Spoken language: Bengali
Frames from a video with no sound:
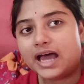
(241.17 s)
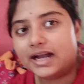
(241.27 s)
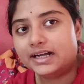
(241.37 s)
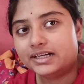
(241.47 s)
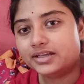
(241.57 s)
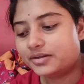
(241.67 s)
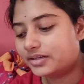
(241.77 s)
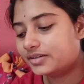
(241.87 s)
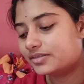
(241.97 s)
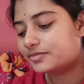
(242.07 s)
আর
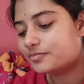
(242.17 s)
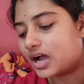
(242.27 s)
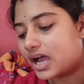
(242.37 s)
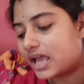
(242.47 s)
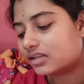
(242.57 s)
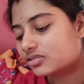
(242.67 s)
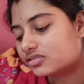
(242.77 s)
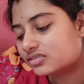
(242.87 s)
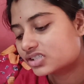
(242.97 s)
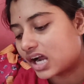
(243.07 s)
মা
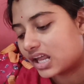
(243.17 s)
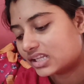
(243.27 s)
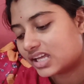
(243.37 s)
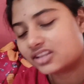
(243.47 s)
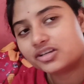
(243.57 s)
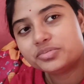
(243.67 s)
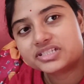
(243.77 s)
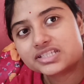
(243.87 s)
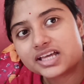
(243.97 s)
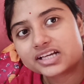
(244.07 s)
এখন সারাদিন এতই
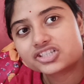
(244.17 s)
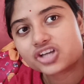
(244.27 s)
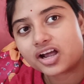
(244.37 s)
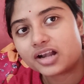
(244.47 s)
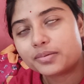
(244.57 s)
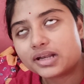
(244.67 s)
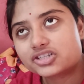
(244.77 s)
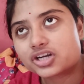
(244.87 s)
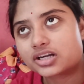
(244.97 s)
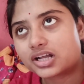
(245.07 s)
বিজি থাকে সকালবেলা
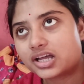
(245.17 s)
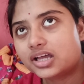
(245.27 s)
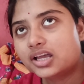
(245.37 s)
ছটা